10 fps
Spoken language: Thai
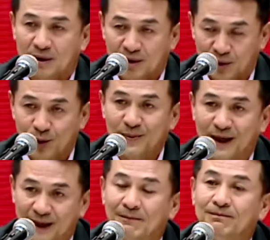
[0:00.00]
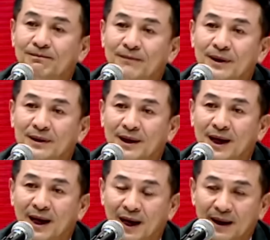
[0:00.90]
ก็ร่วมกันทำ
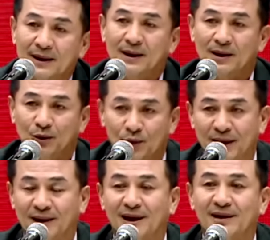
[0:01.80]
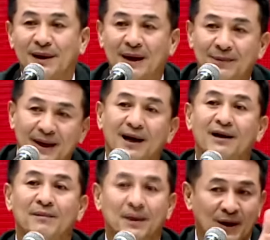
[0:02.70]
ถ้าร่วมจัดตั้งรัฐบาลไม่ได้ก็
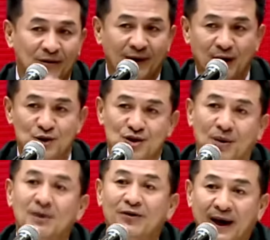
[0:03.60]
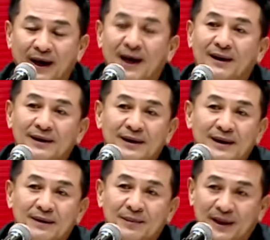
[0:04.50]
มาเป็นฝ่ายตรวจสอบคือฝ่ายค้าน
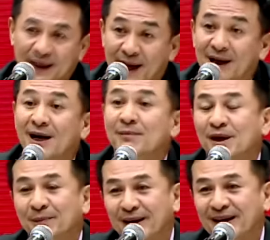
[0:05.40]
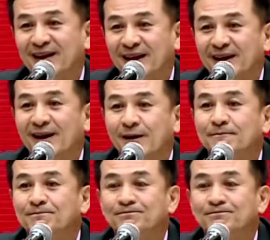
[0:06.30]
มิติทางการเมืองเป็นอย่างนี้นะครับ